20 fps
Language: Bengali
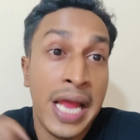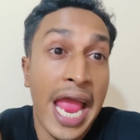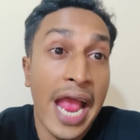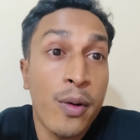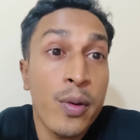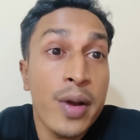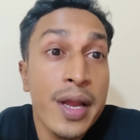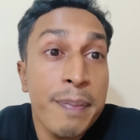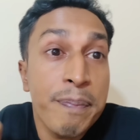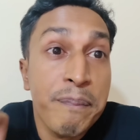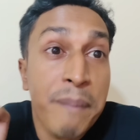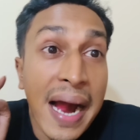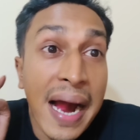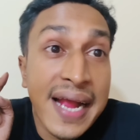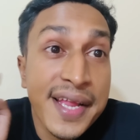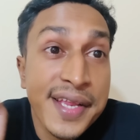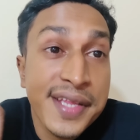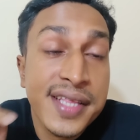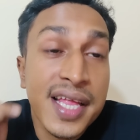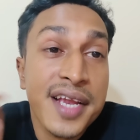এখন এই
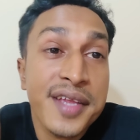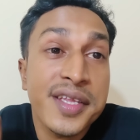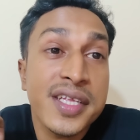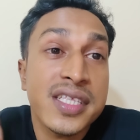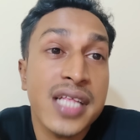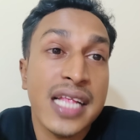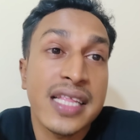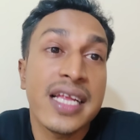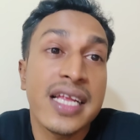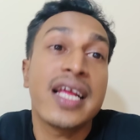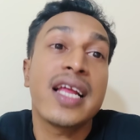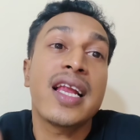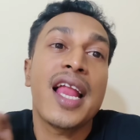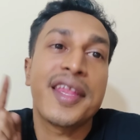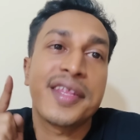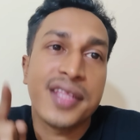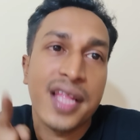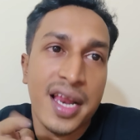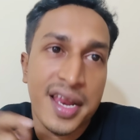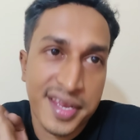পাকিস্তান যে তাদেরকে
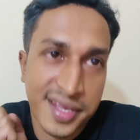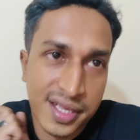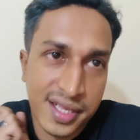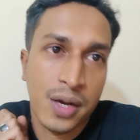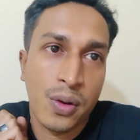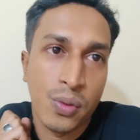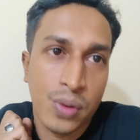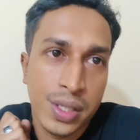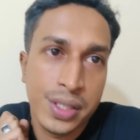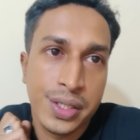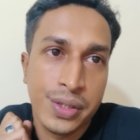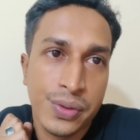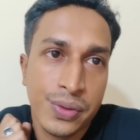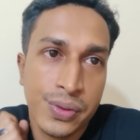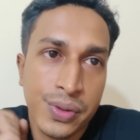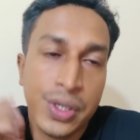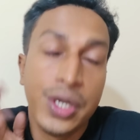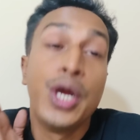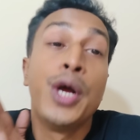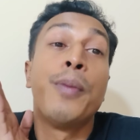রাস্তায় রাস্তায় করে দিল
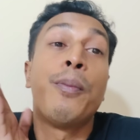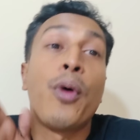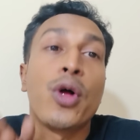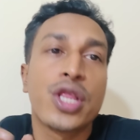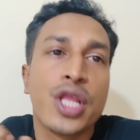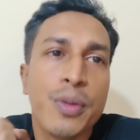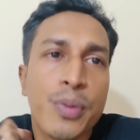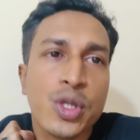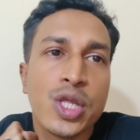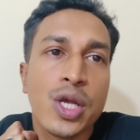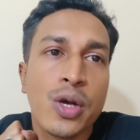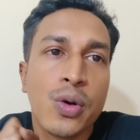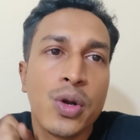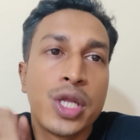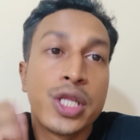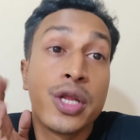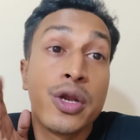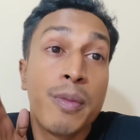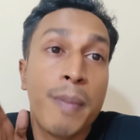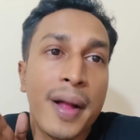পথে পথে
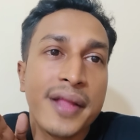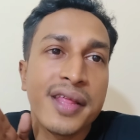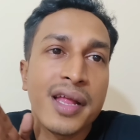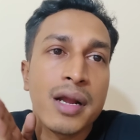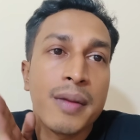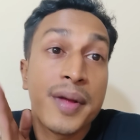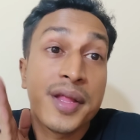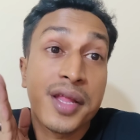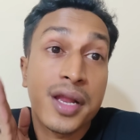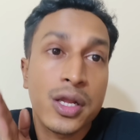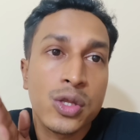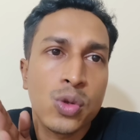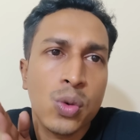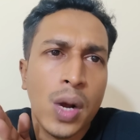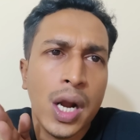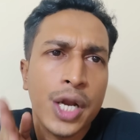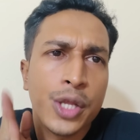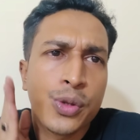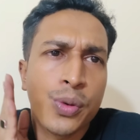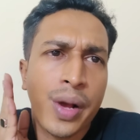করে দিল বাজারে বাজারে
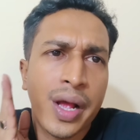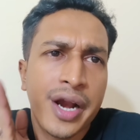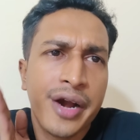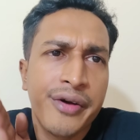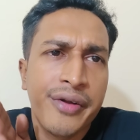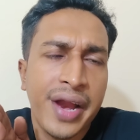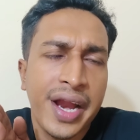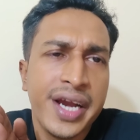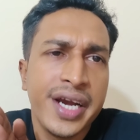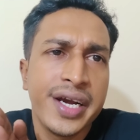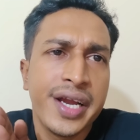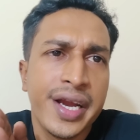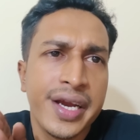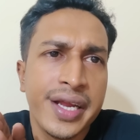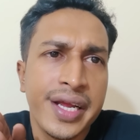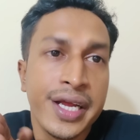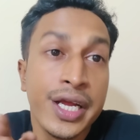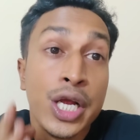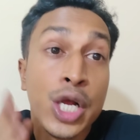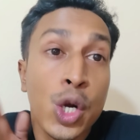দোকানে দোকানে ড্রেনে
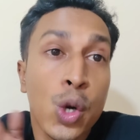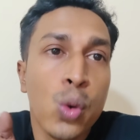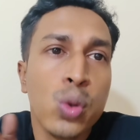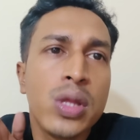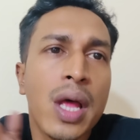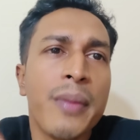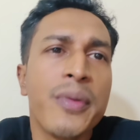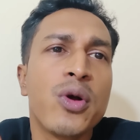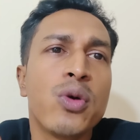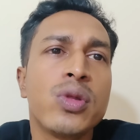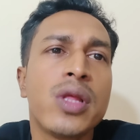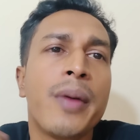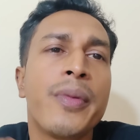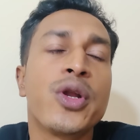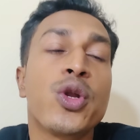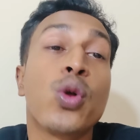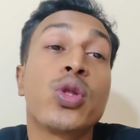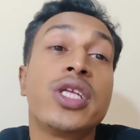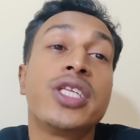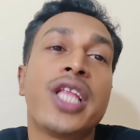ড্রেনে গুদামে গুদামে
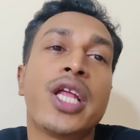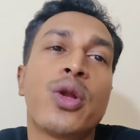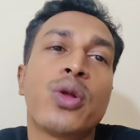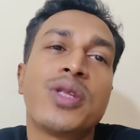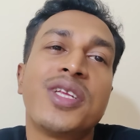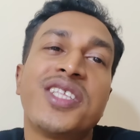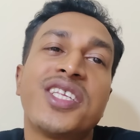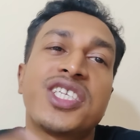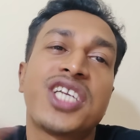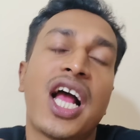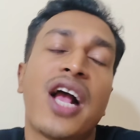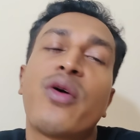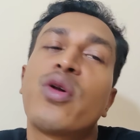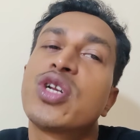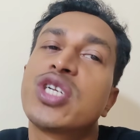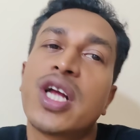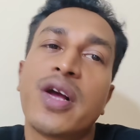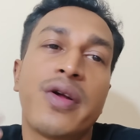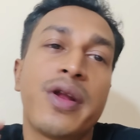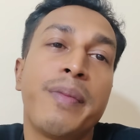নদীতে নদীতে সাগরে
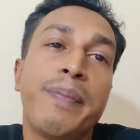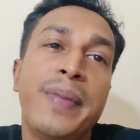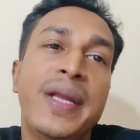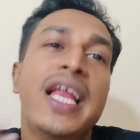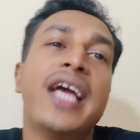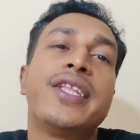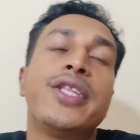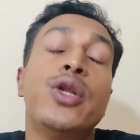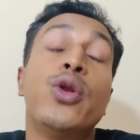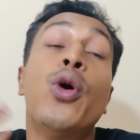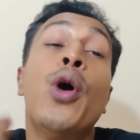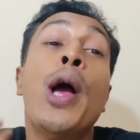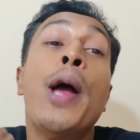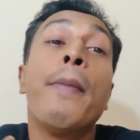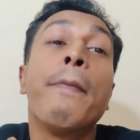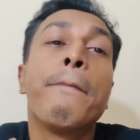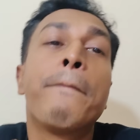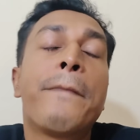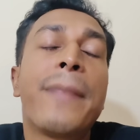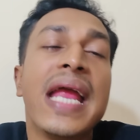সাগরে বিলাই দিল
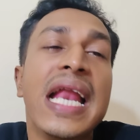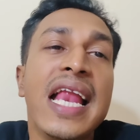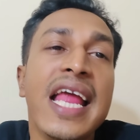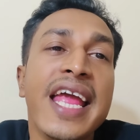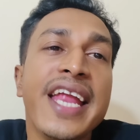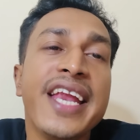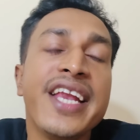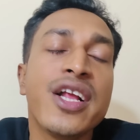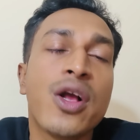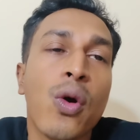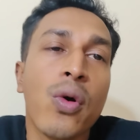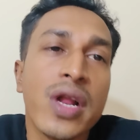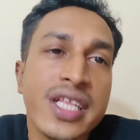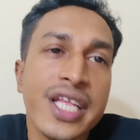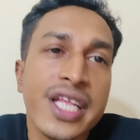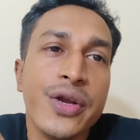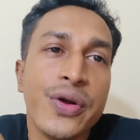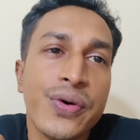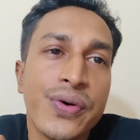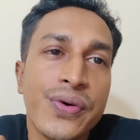বিলীন করে
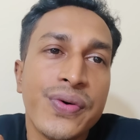দিল